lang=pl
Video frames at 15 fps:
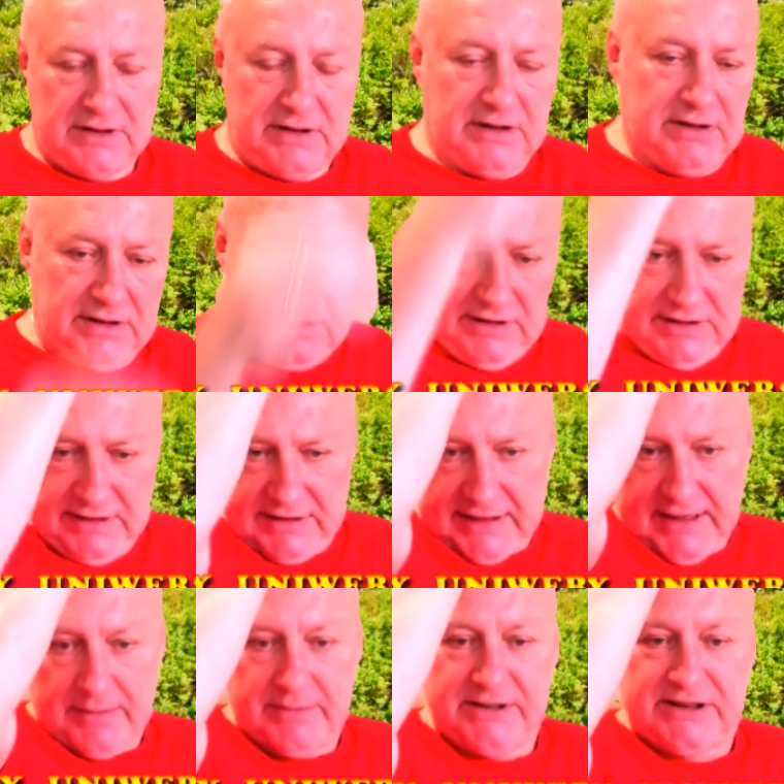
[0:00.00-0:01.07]
i
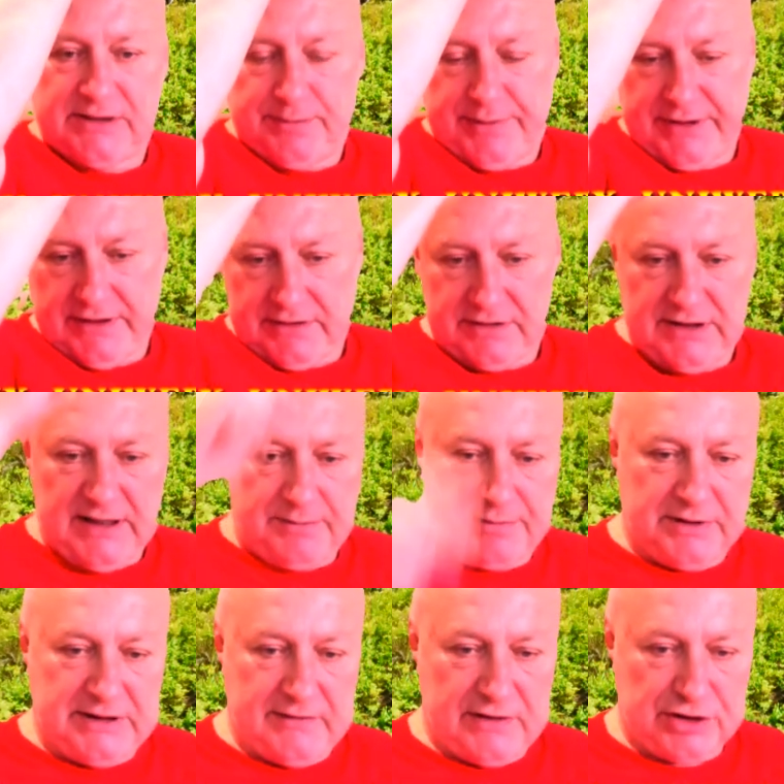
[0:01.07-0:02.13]
gramy sprytnie,
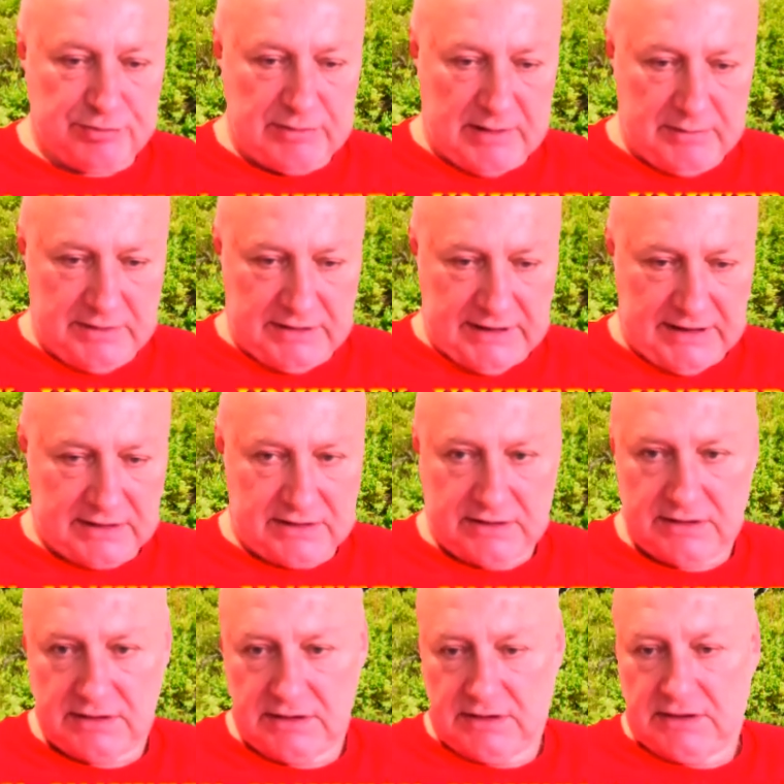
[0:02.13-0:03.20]
ponieważ mamy tak.
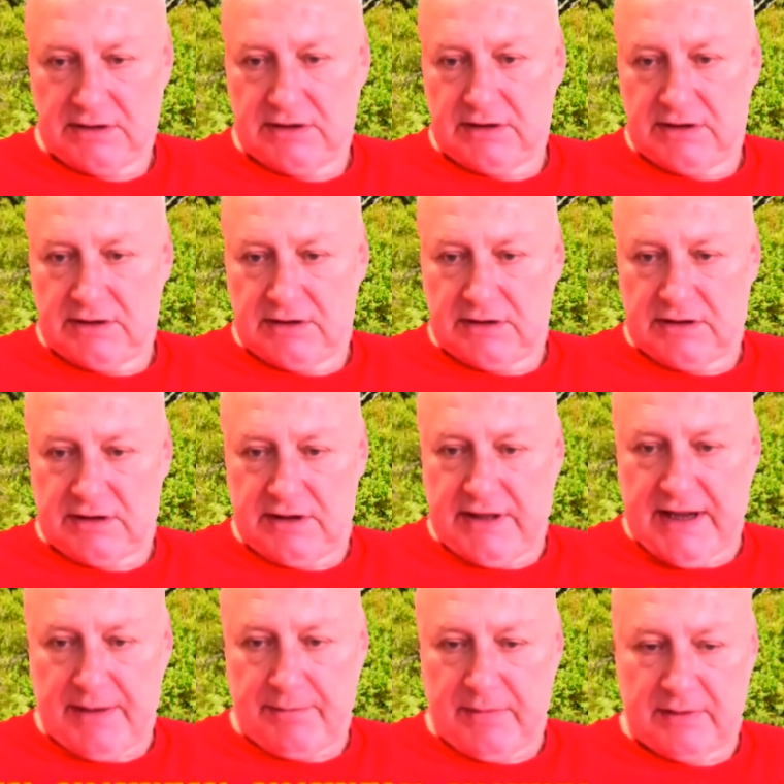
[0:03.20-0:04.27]

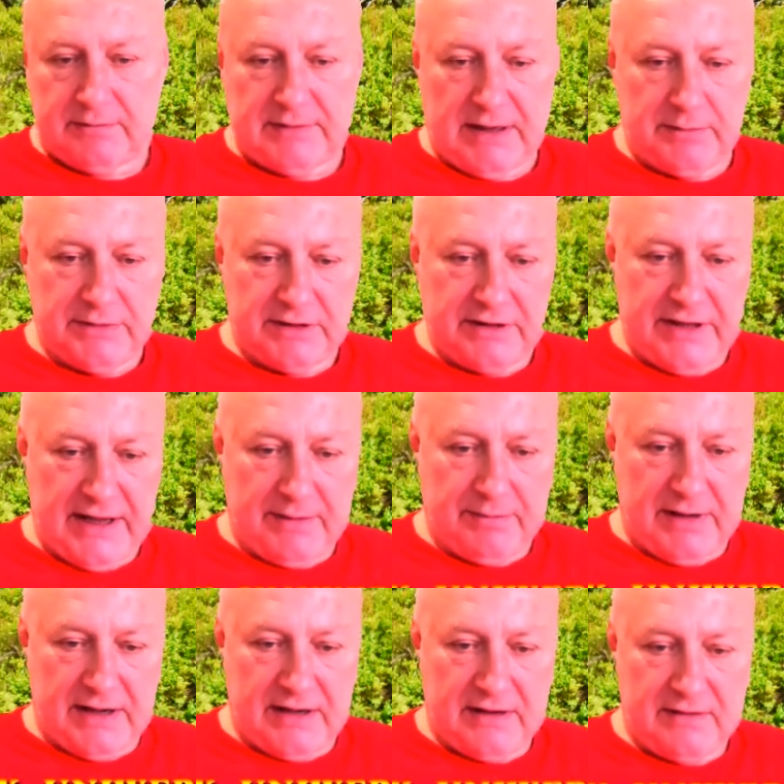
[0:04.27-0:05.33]
Dam, mamy
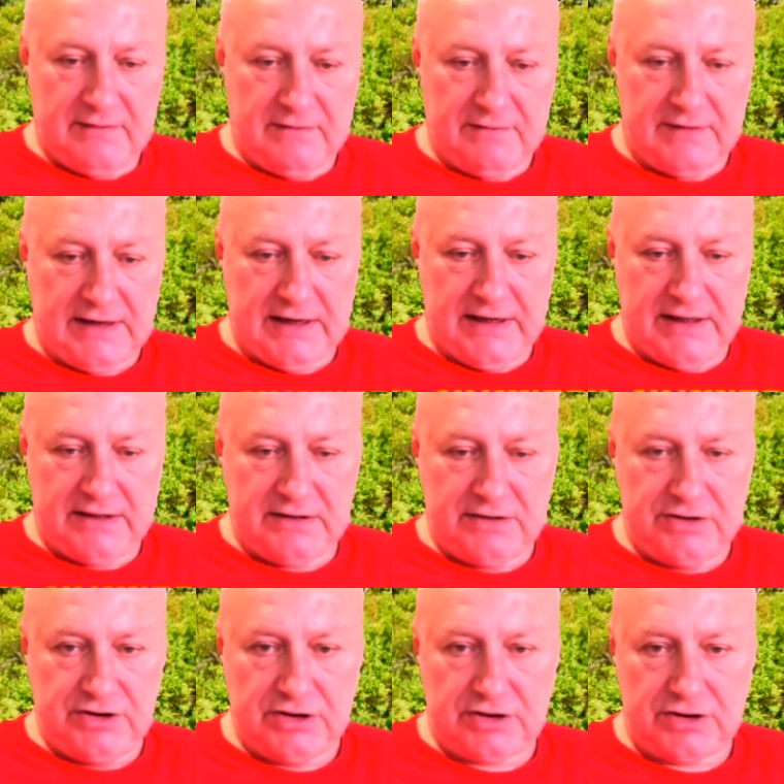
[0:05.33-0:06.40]
dama, walet
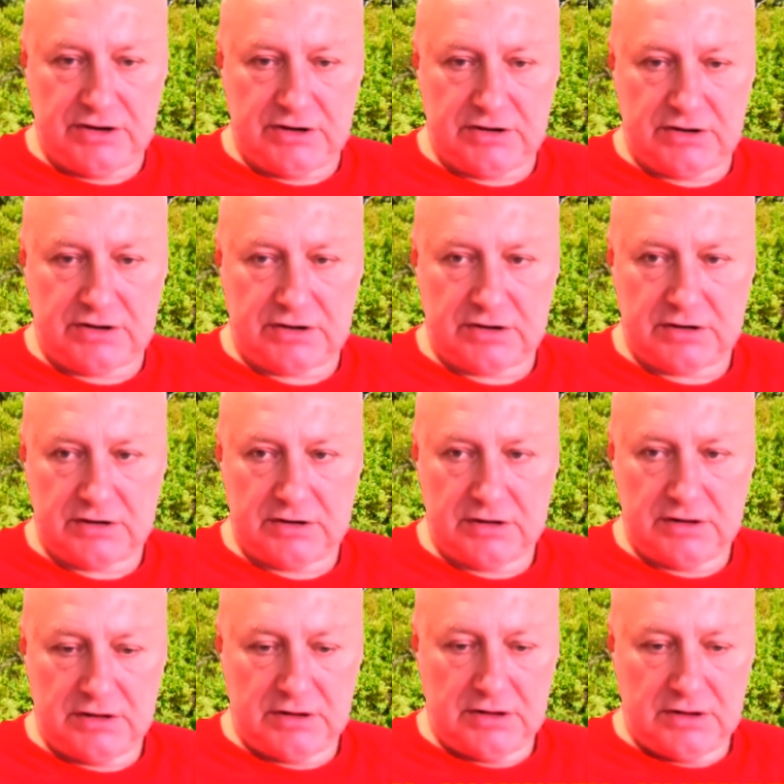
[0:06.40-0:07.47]
10,
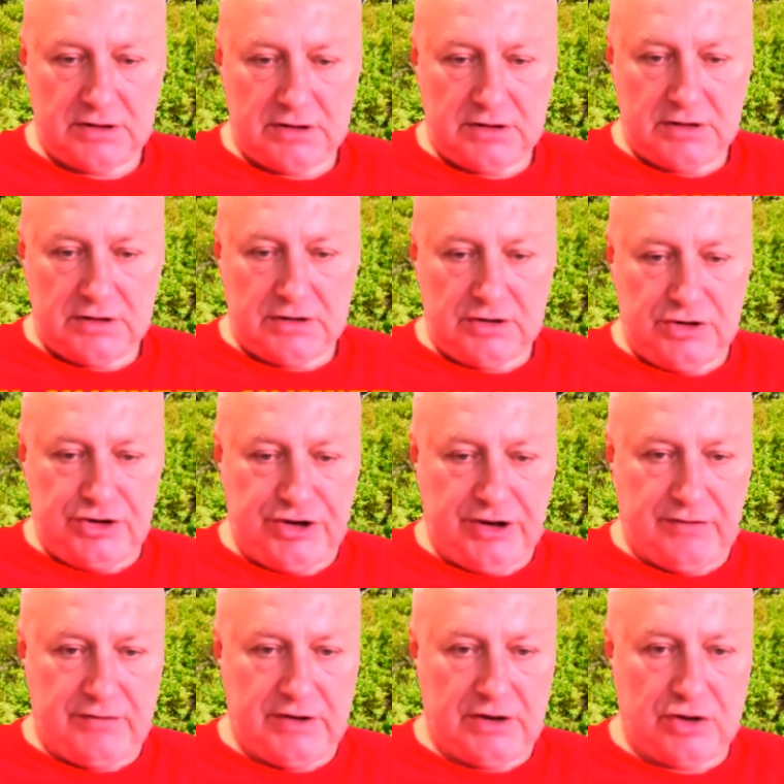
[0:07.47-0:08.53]

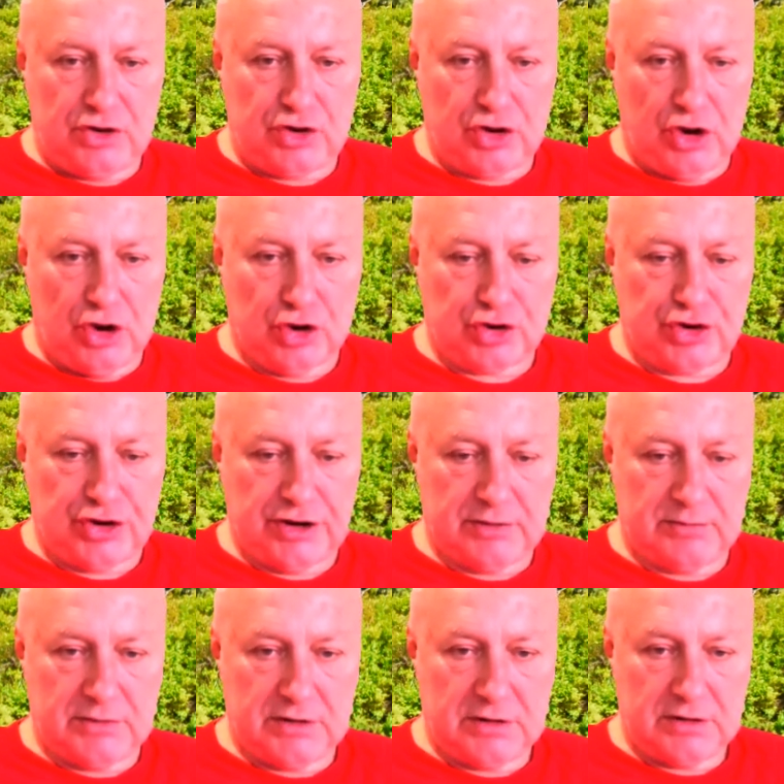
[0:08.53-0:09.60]
9, 8,
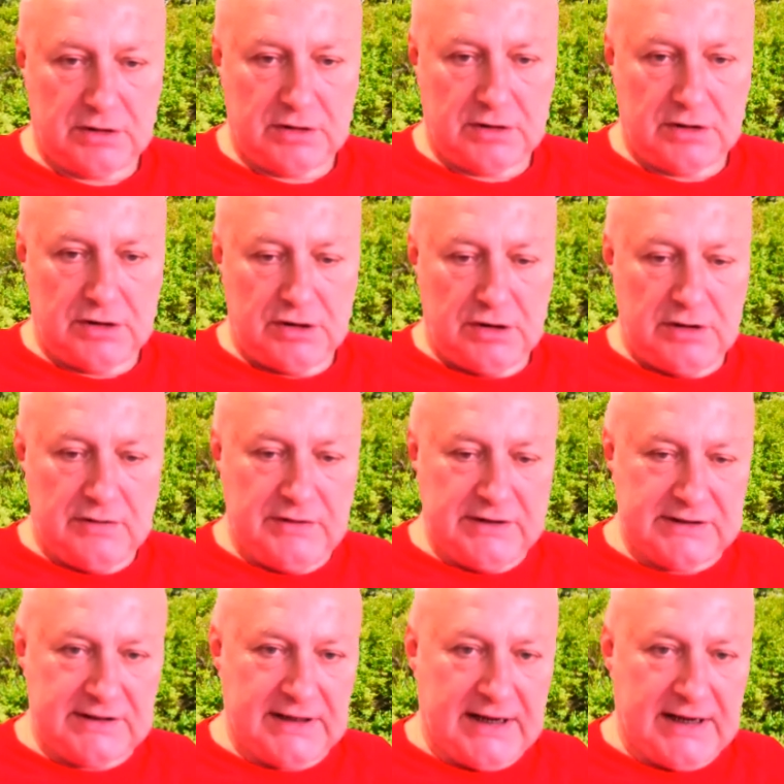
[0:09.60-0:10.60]
więc gramy